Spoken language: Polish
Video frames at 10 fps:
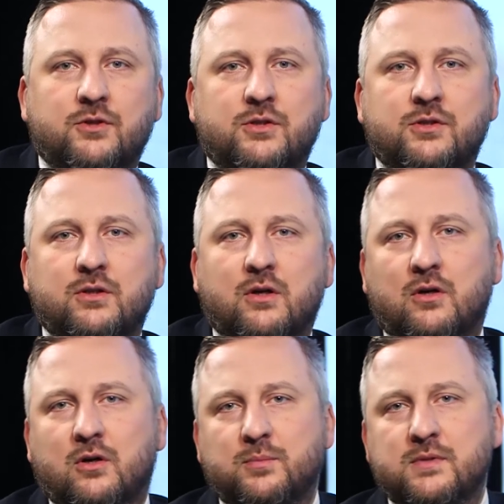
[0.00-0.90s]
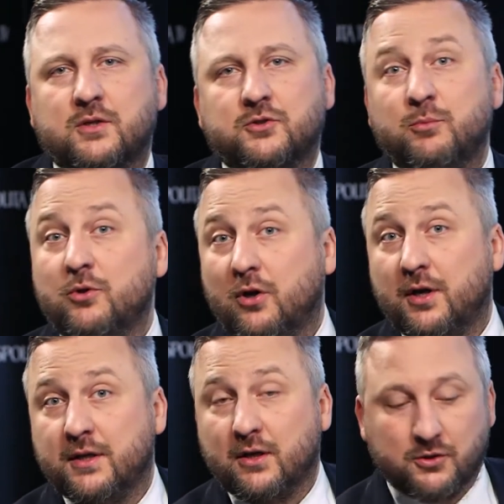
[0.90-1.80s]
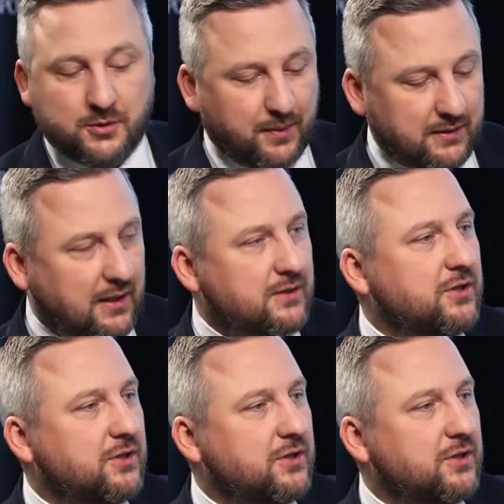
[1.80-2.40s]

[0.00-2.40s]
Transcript: W rzeczy o biznesie mój kolejny gość, pan